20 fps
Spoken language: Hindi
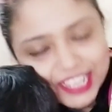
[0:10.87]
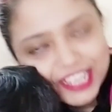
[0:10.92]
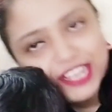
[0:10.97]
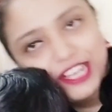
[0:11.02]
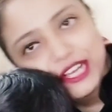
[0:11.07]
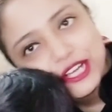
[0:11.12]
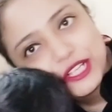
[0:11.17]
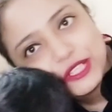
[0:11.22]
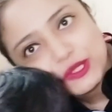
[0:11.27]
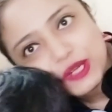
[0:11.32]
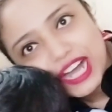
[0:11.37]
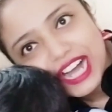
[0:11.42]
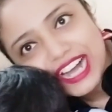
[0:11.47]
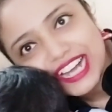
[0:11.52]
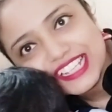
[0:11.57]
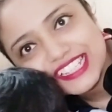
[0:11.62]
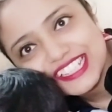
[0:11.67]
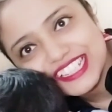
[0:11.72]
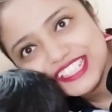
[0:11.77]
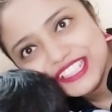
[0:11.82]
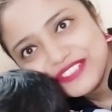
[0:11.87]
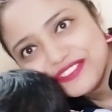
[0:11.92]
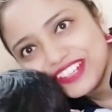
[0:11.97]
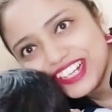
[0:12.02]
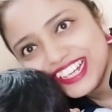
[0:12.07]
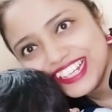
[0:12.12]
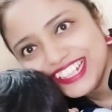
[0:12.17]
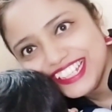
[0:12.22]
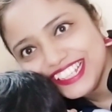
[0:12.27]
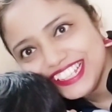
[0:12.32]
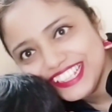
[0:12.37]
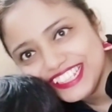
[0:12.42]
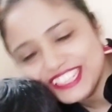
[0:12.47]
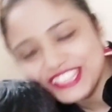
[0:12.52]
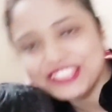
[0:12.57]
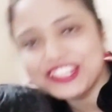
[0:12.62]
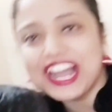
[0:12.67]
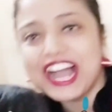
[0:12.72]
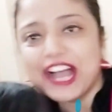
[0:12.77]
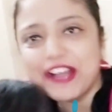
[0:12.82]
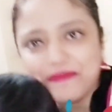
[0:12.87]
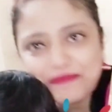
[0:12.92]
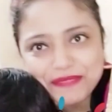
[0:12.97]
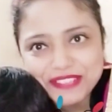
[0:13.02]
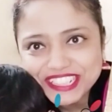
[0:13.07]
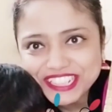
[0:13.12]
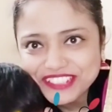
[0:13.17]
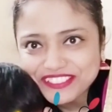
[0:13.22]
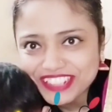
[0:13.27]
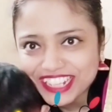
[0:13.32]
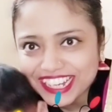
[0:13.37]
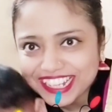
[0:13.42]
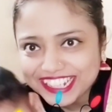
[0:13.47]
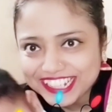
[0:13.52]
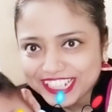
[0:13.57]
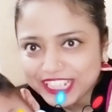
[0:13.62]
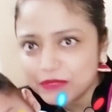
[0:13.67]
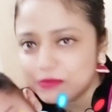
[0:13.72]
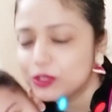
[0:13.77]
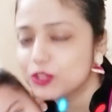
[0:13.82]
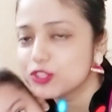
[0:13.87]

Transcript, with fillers: है तो आज है दिवाली तो हैप्पी दिवाली